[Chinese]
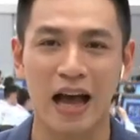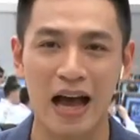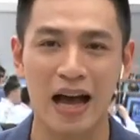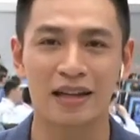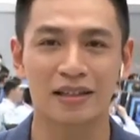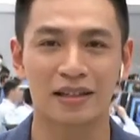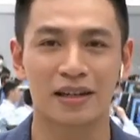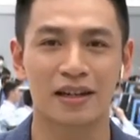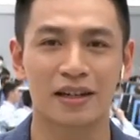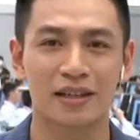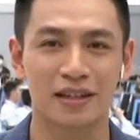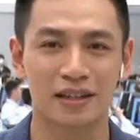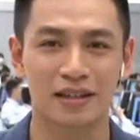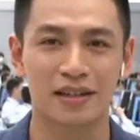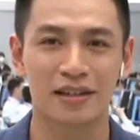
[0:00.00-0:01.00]
它的
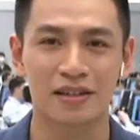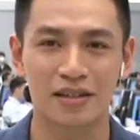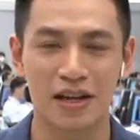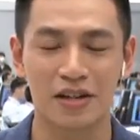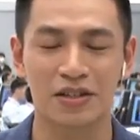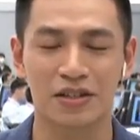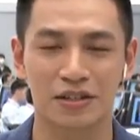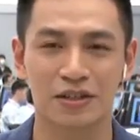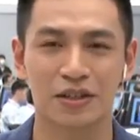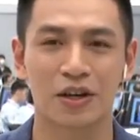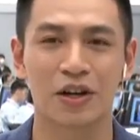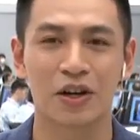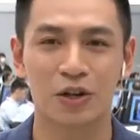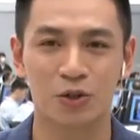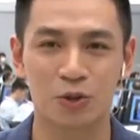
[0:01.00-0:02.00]
一颗暂时的
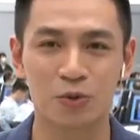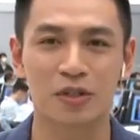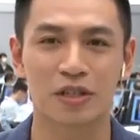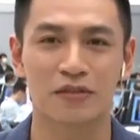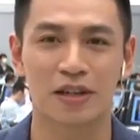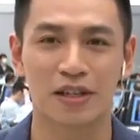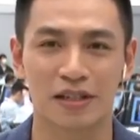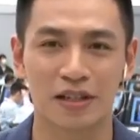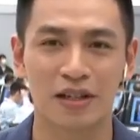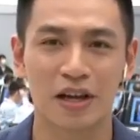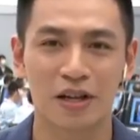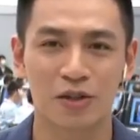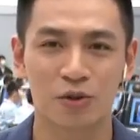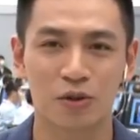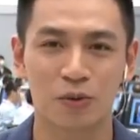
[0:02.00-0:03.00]
中继卫星，
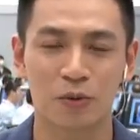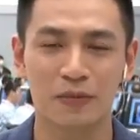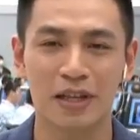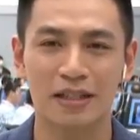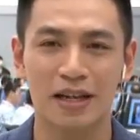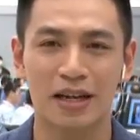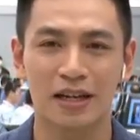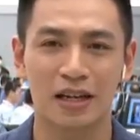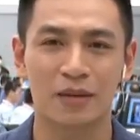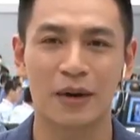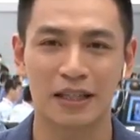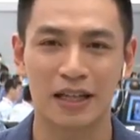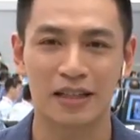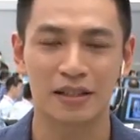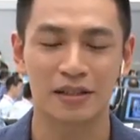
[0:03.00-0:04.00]
所以我们大家可以
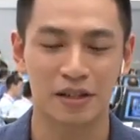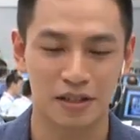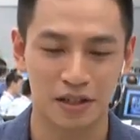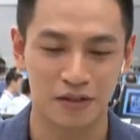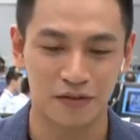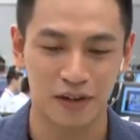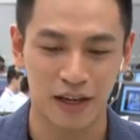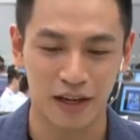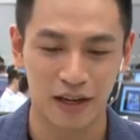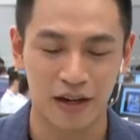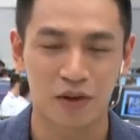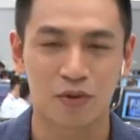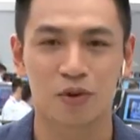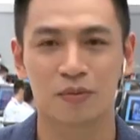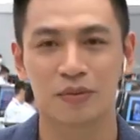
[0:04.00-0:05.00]
把它理解成为
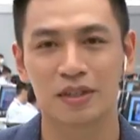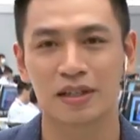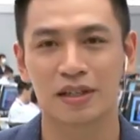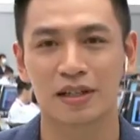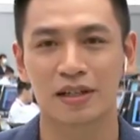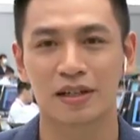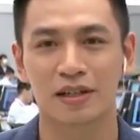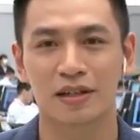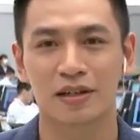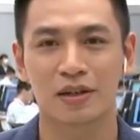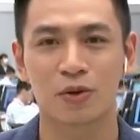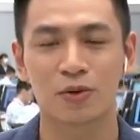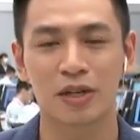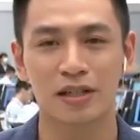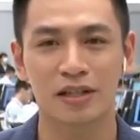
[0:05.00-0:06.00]
我们的
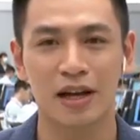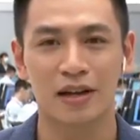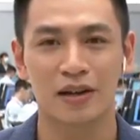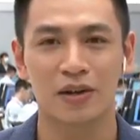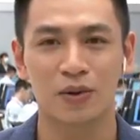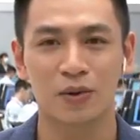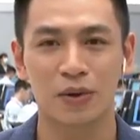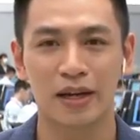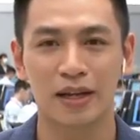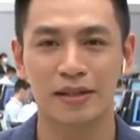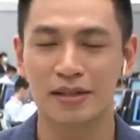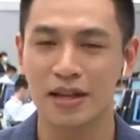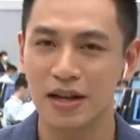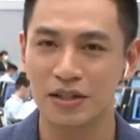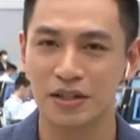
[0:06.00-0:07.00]
空间站会
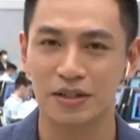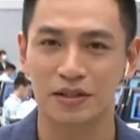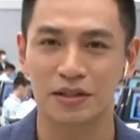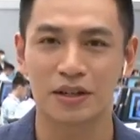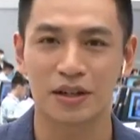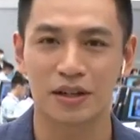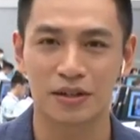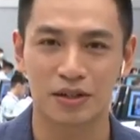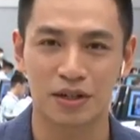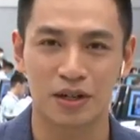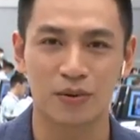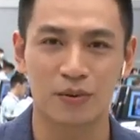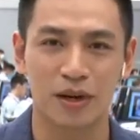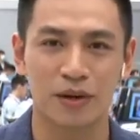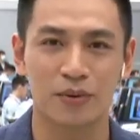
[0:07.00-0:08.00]
暂时的
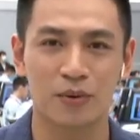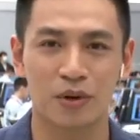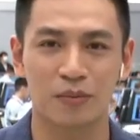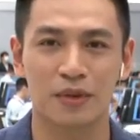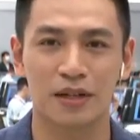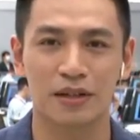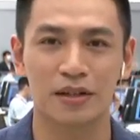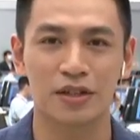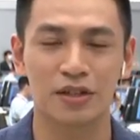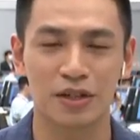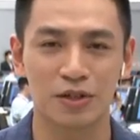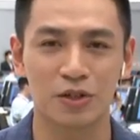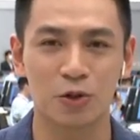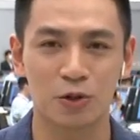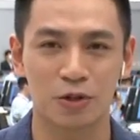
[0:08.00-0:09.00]
成为我们
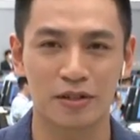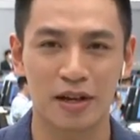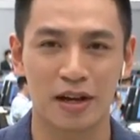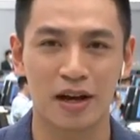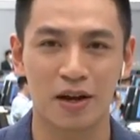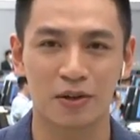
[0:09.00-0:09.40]
神舟13